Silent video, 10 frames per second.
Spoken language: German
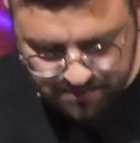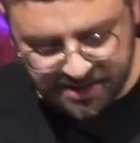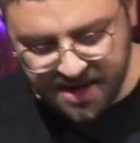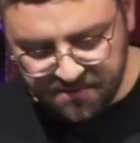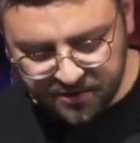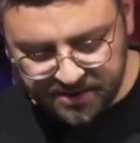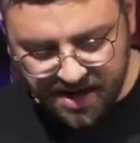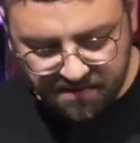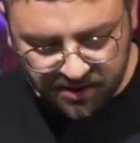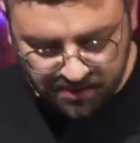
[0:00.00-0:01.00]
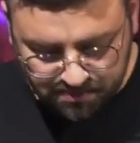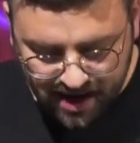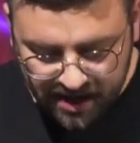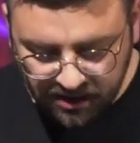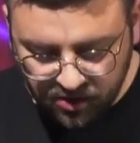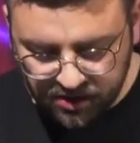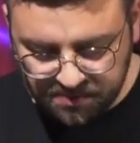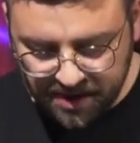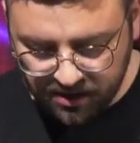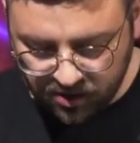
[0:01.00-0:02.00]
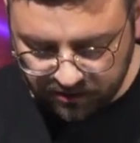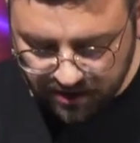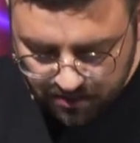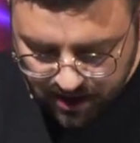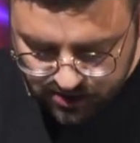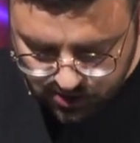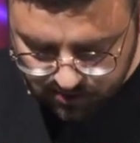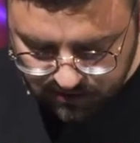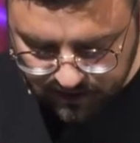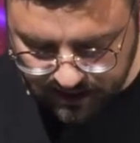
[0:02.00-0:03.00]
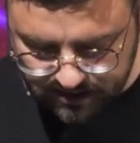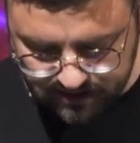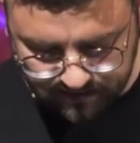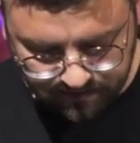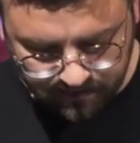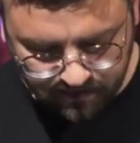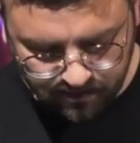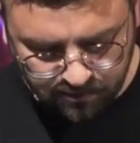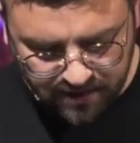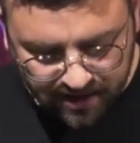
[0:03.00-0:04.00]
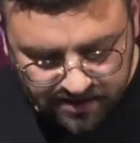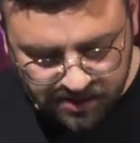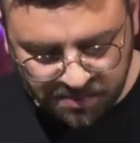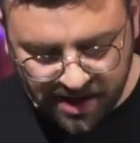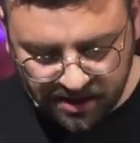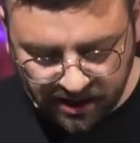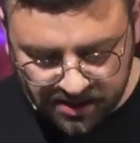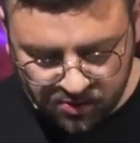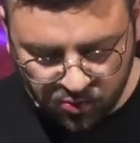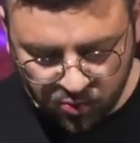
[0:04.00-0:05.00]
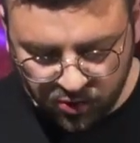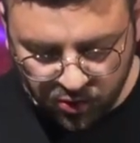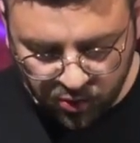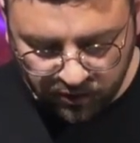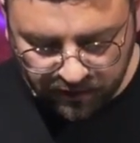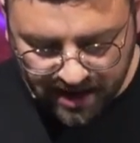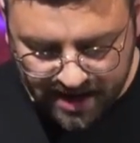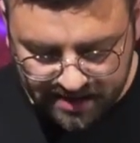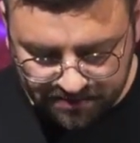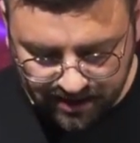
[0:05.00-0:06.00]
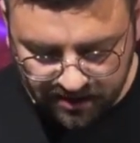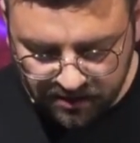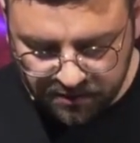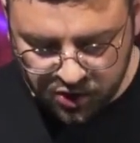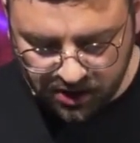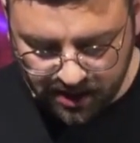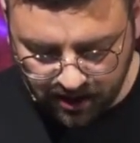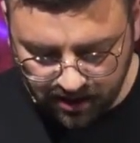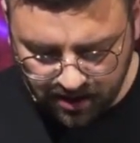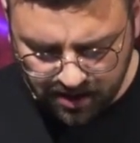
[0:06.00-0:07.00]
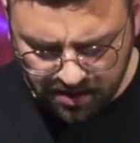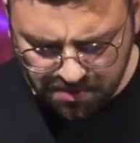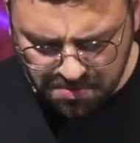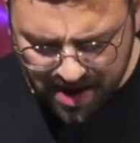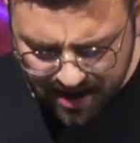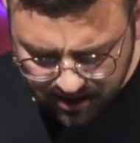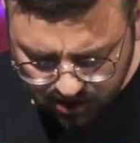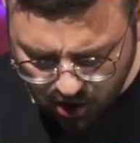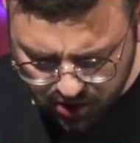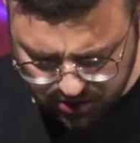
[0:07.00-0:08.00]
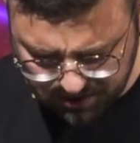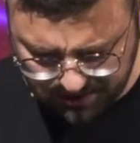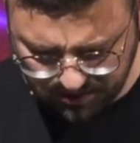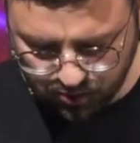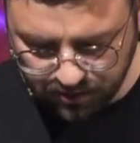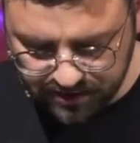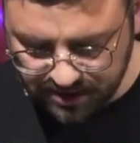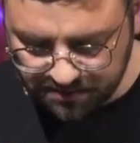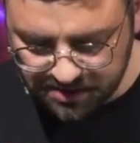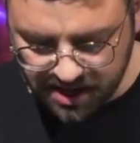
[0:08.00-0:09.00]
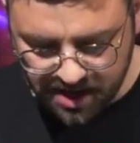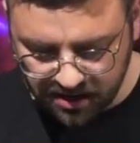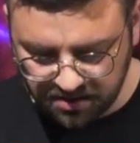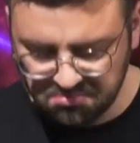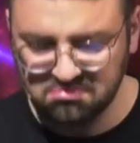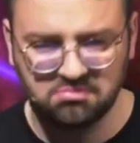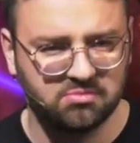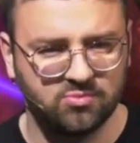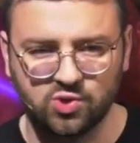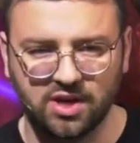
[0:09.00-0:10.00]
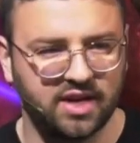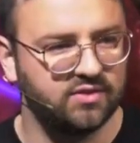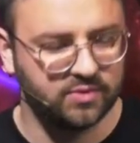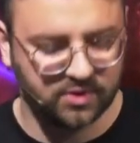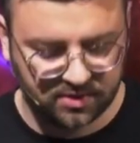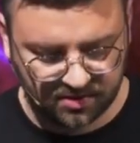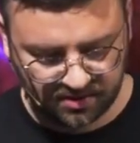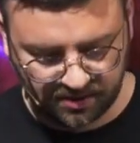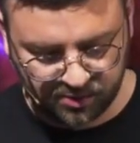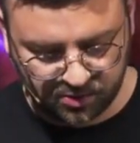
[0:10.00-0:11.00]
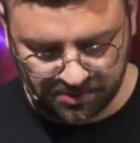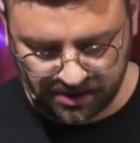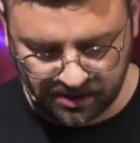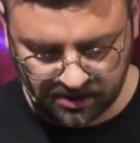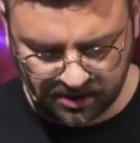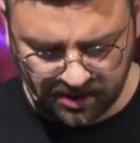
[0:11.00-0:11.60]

Psalm von David. Mein Gott, mein Gott, warum hast du mich verlassen? Fern ist meine Rettung, ungehört verhallt mein Hilfeschrei. Mein Gott, rufe ich am Tag, doch Antwort gibst du mir nicht.